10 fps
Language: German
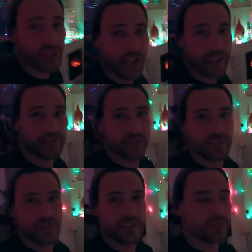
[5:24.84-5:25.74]
Total lieb, dass
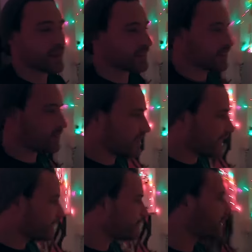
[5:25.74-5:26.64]
du das jetzt machst, dass wir
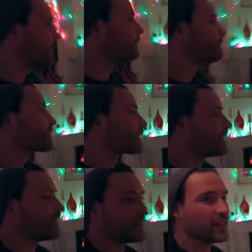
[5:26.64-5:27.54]
hier einmal
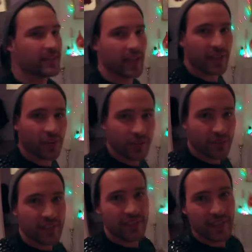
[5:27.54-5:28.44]
äh, zeigen können,
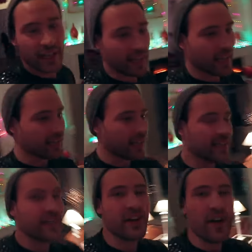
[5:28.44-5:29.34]
wie diese Jacke an
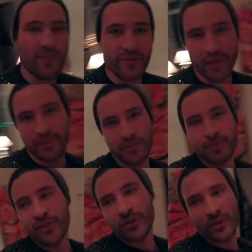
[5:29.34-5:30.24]
einer weiblichen
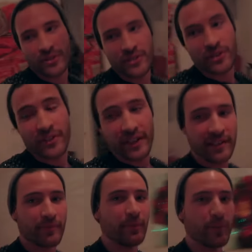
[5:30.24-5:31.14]
Person aussieht. Sonst hätte
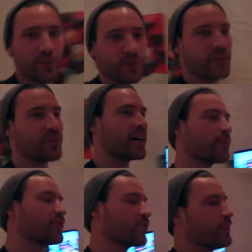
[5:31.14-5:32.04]
ich meinen Mitbewohner
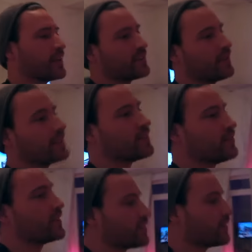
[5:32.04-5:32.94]
fragen müssen, ob er das mal
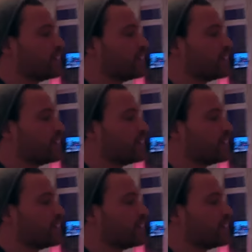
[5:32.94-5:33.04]
anzieht, weißt du?